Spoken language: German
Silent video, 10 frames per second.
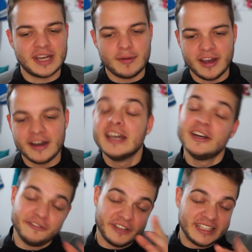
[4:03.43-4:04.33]
Aber ja,
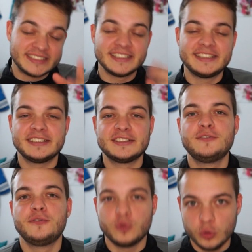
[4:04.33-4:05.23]
vergesst nicht, dass es
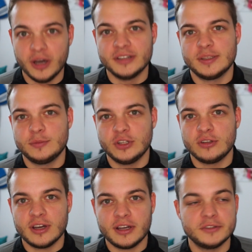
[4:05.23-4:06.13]
früher ist am Sonntag.